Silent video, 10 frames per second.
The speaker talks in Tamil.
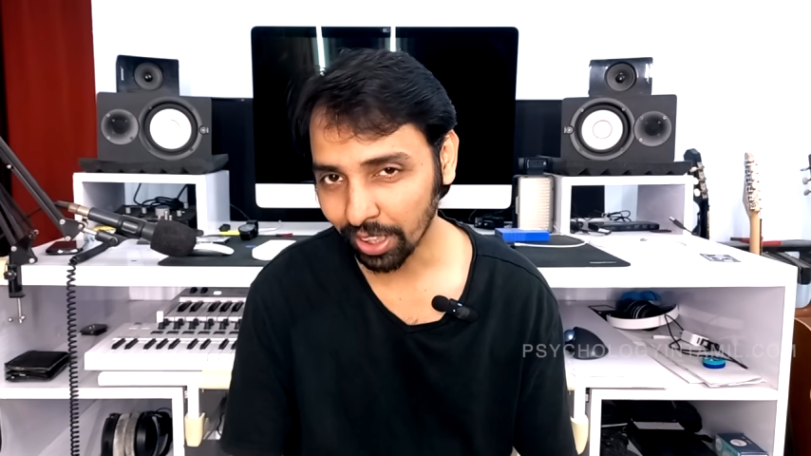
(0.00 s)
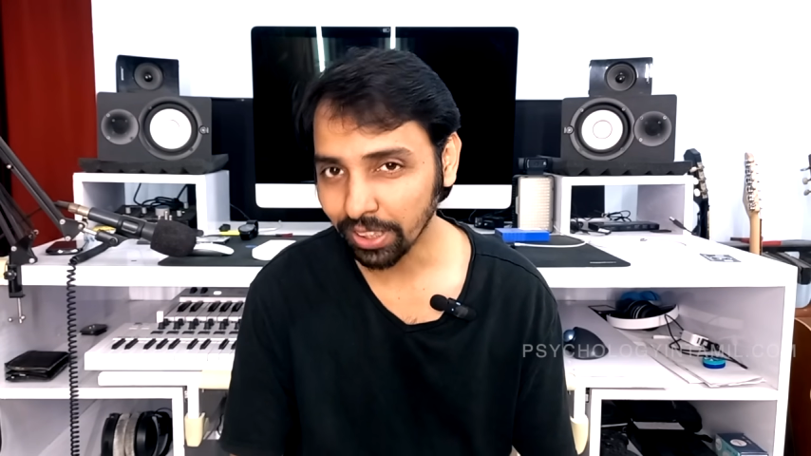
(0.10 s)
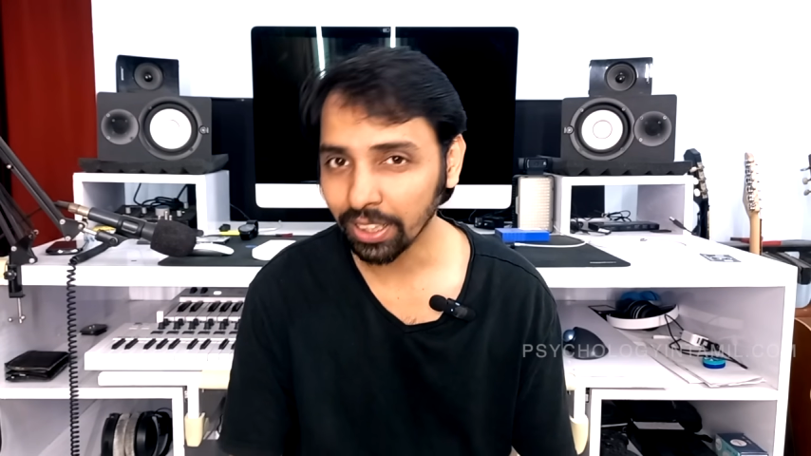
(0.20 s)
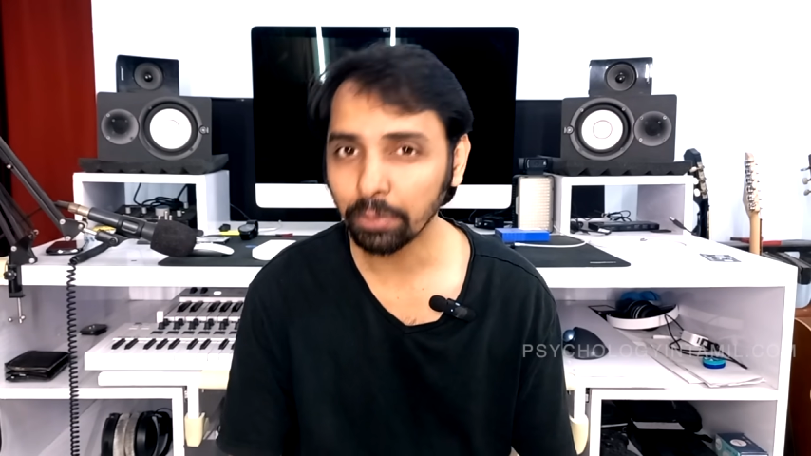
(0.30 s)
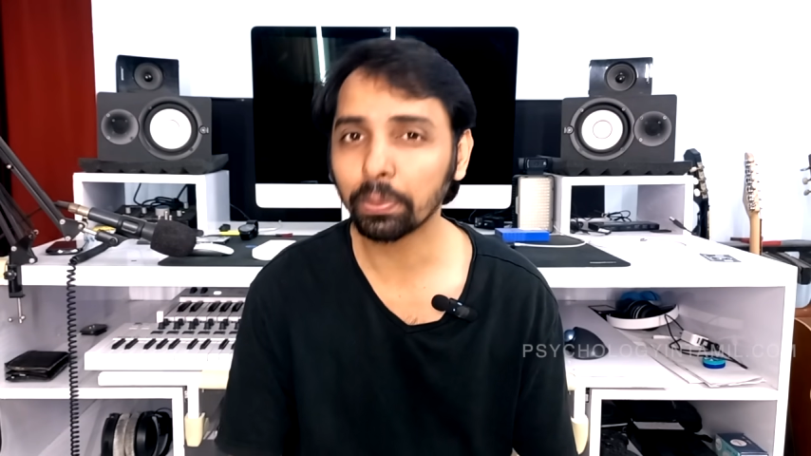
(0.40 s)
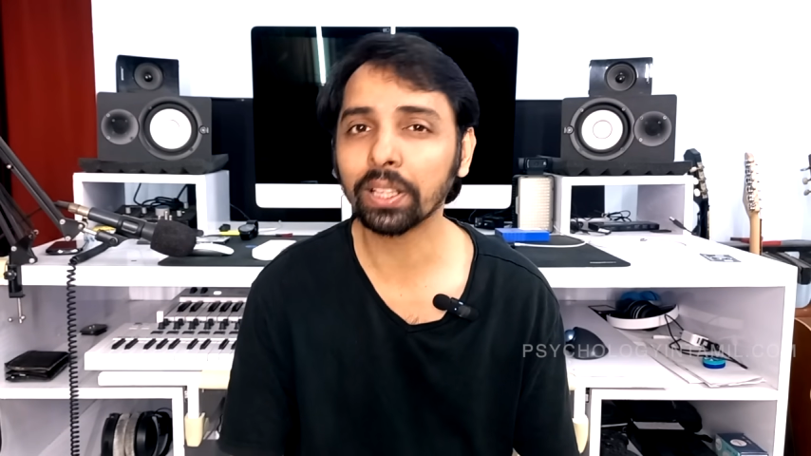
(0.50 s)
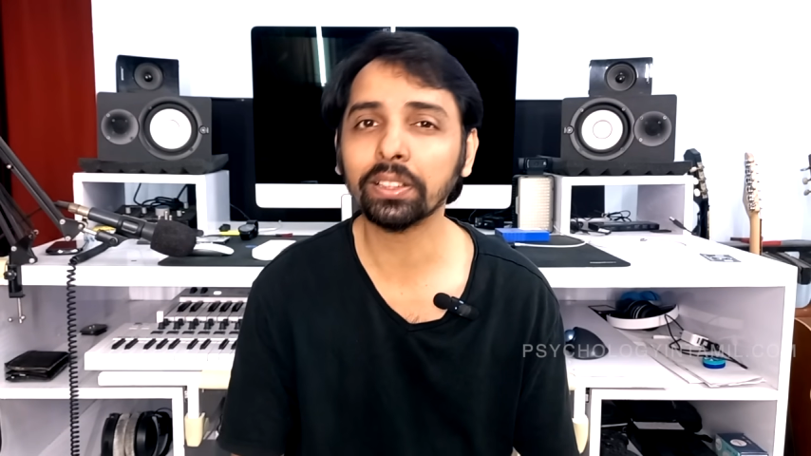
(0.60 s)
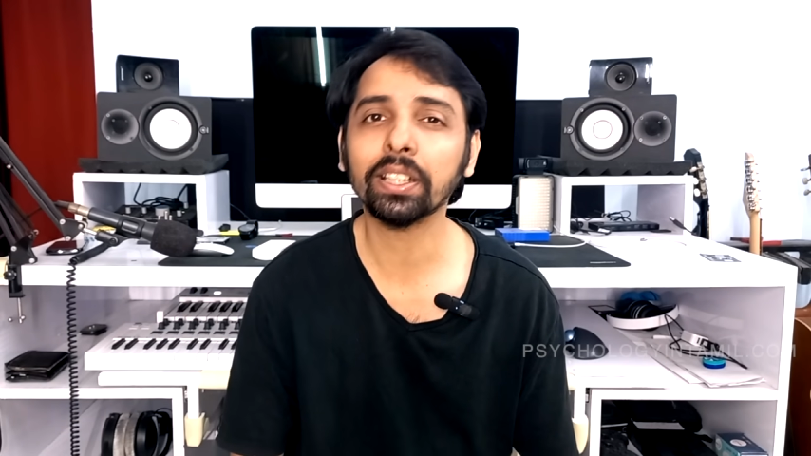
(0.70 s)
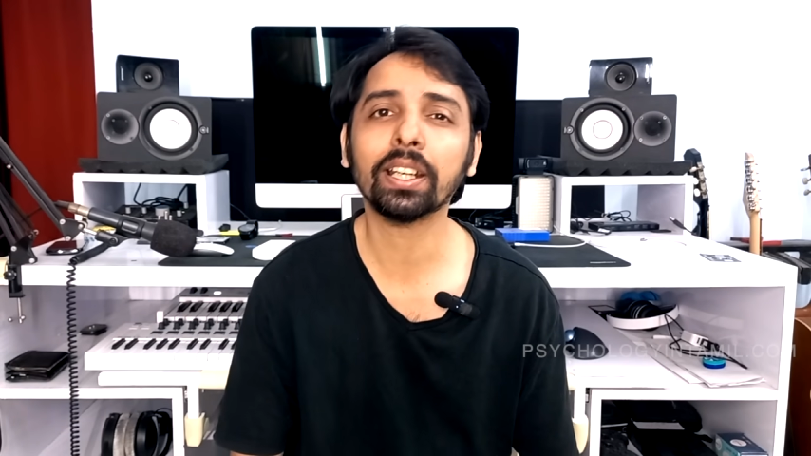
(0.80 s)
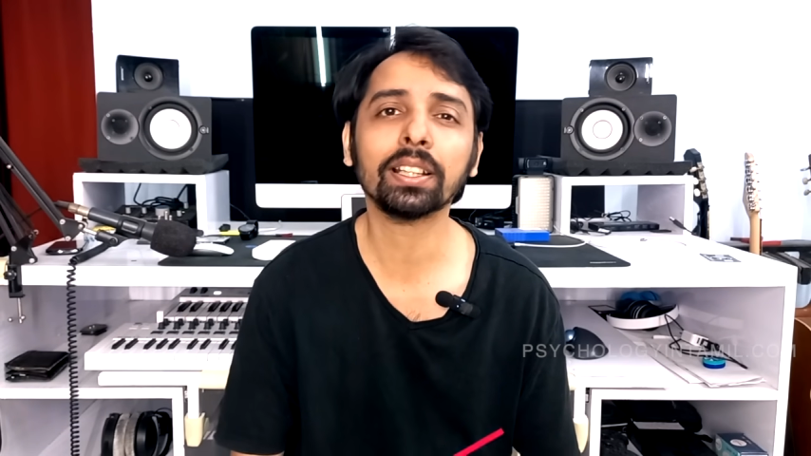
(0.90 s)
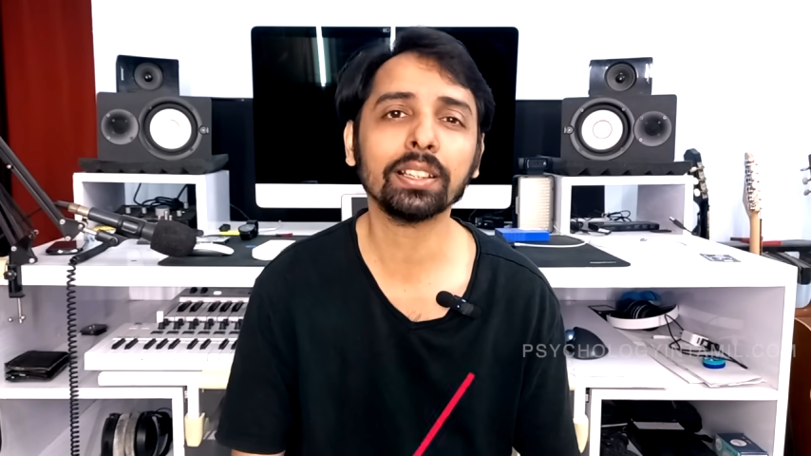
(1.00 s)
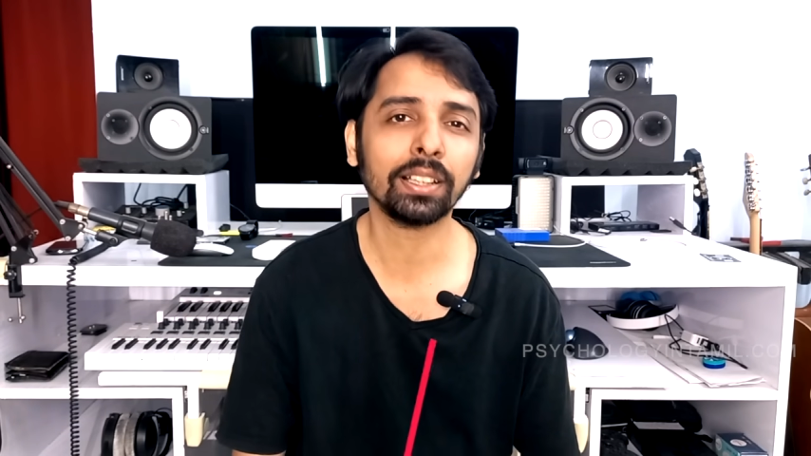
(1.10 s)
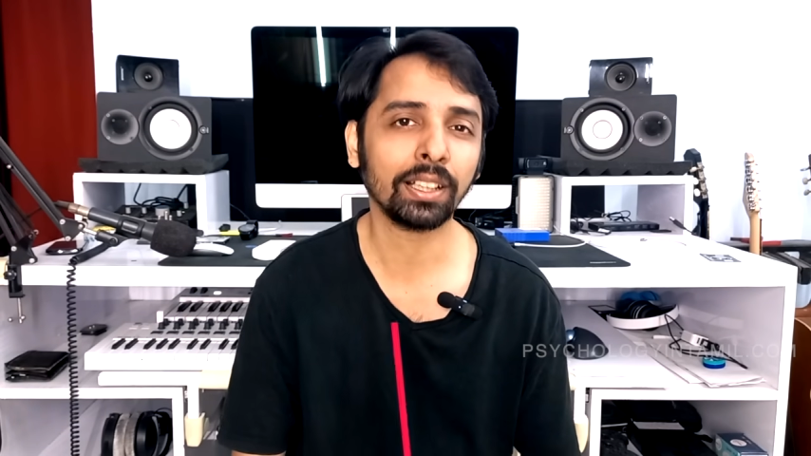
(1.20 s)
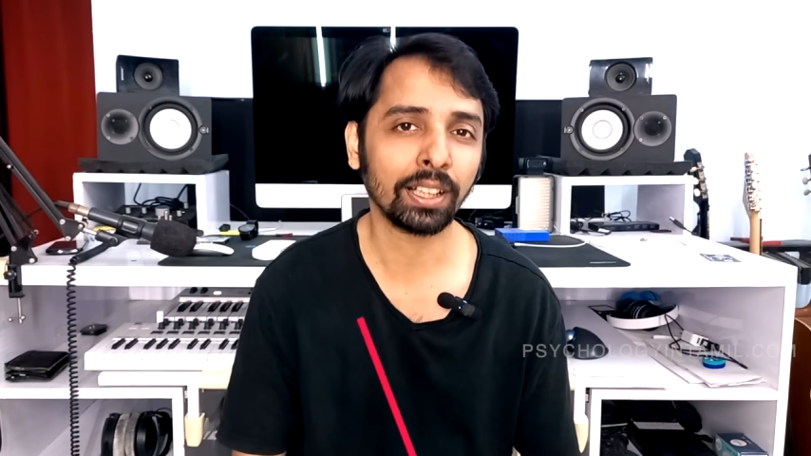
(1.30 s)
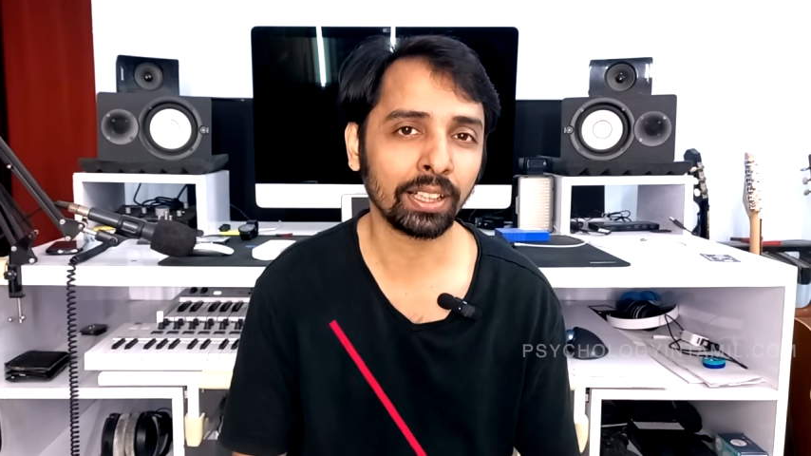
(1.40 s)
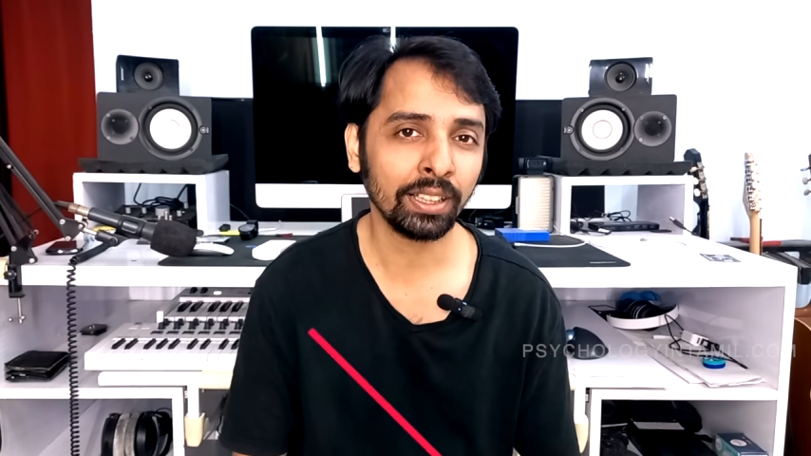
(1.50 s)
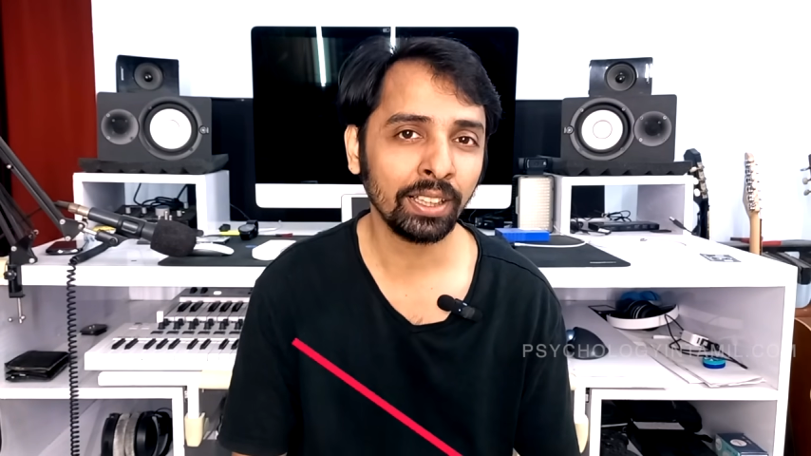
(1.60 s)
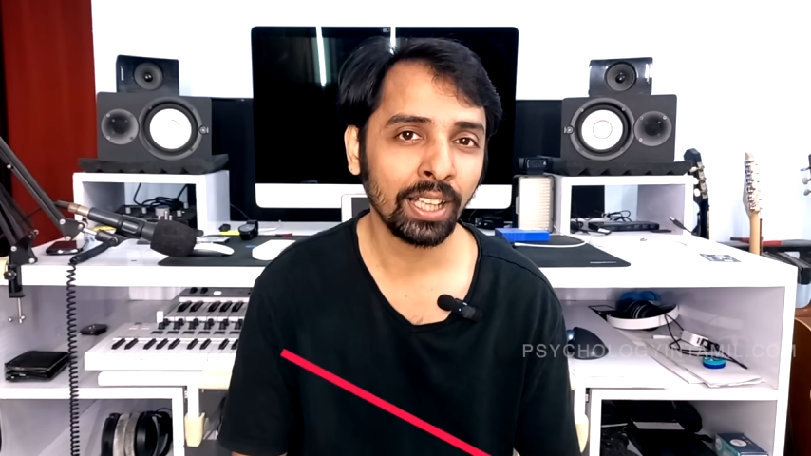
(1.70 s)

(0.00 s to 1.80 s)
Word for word: வாழ்க்கையில் இப்போ எந்த இடத்துல இருக்காரு